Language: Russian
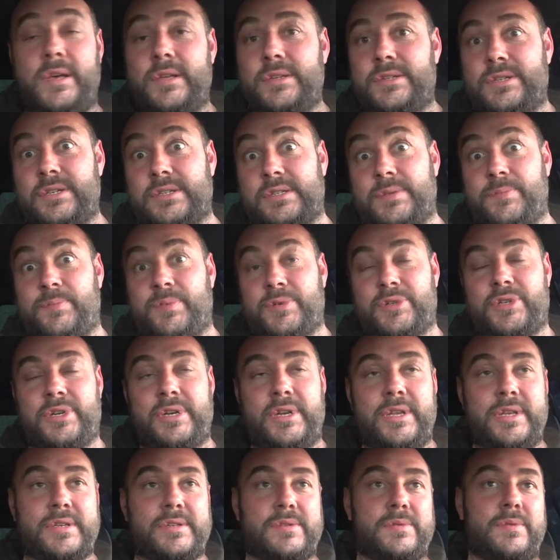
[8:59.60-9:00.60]
чисто по
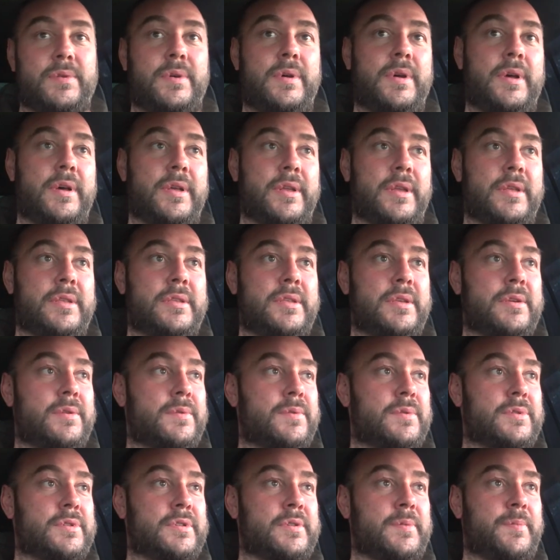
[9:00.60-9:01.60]
железу.
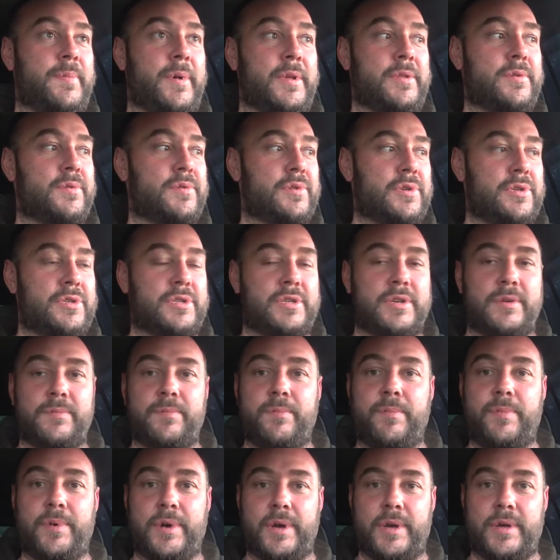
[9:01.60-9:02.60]
Ориентируешься по ножичкам,
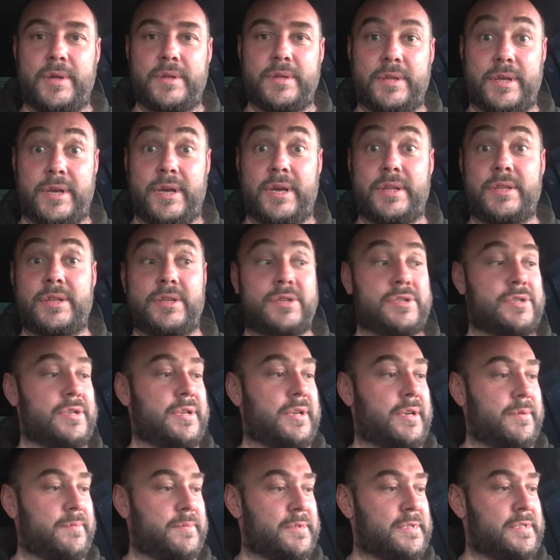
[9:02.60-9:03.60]
по
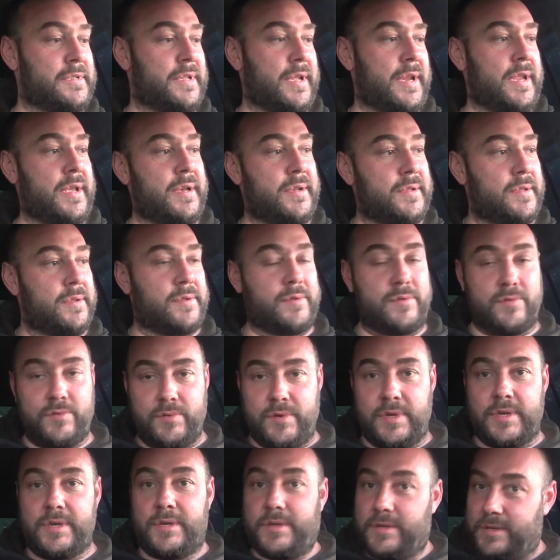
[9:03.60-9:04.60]
наконечникам стрел.
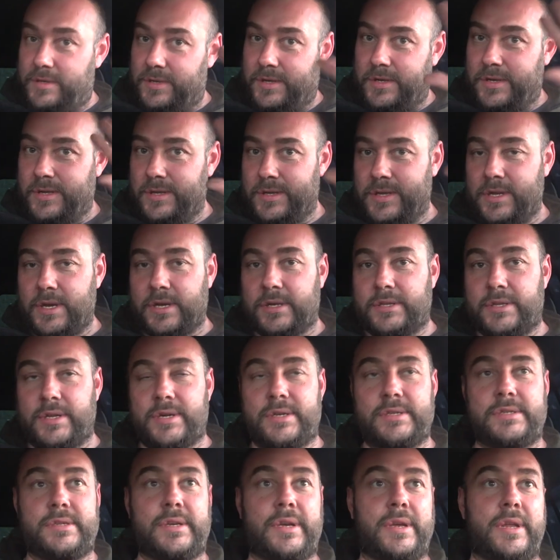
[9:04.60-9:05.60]
Ну и
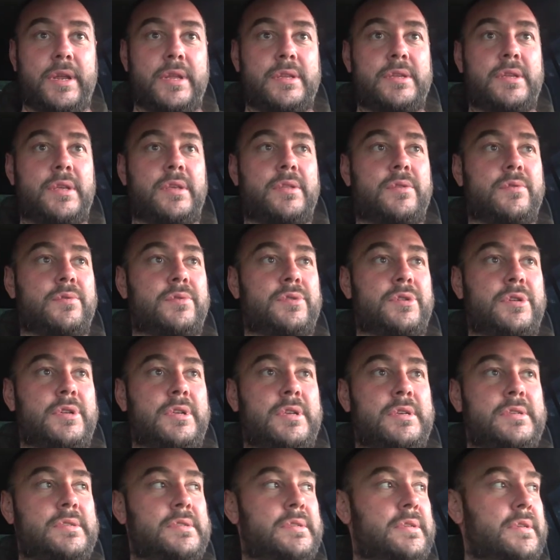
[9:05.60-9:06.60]
некоторые секретики тоже
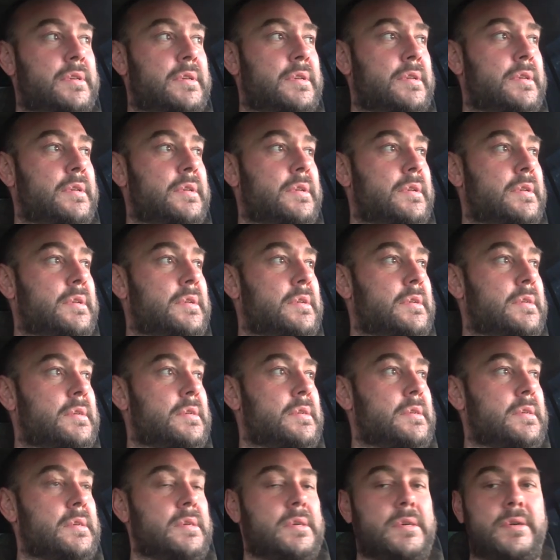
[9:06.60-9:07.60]
есть.
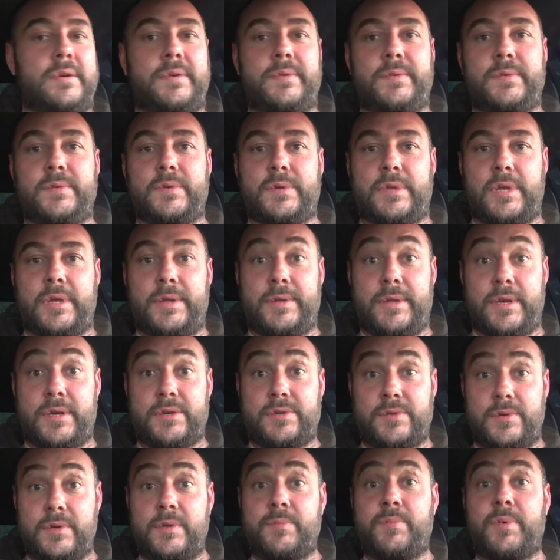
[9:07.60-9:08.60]
Вот.
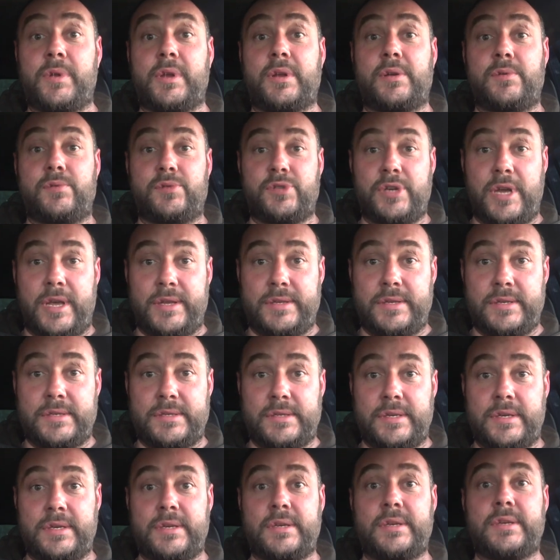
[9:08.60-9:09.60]
Так что не
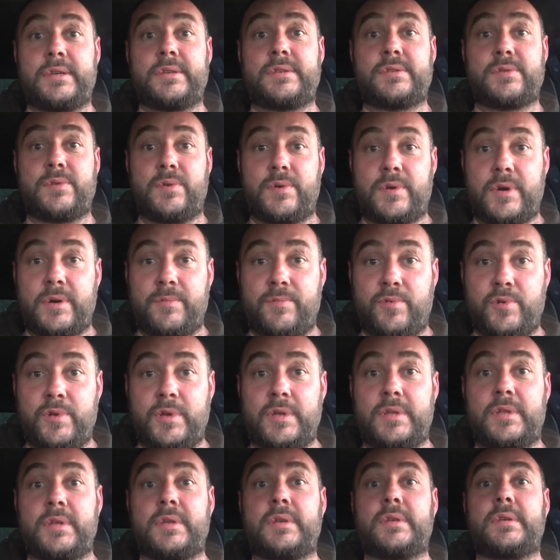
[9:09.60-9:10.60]
переключайтесь, скоро
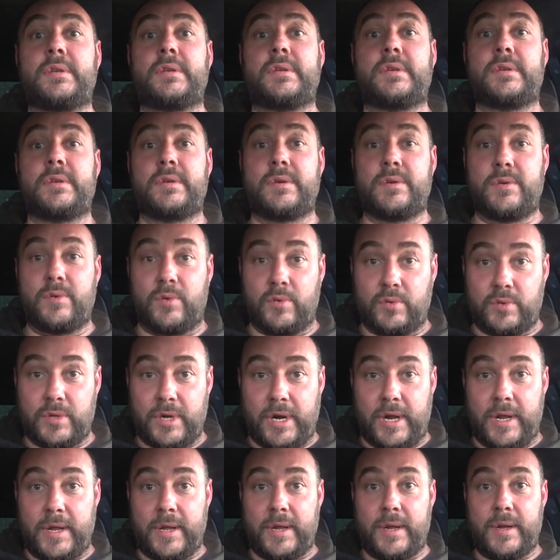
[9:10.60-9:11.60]
будет
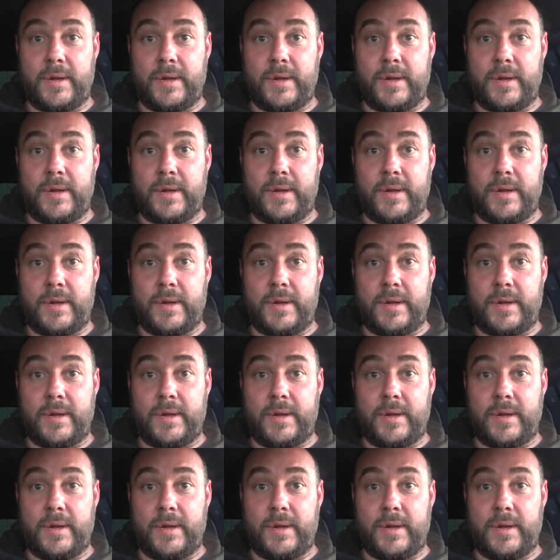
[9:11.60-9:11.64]
утро.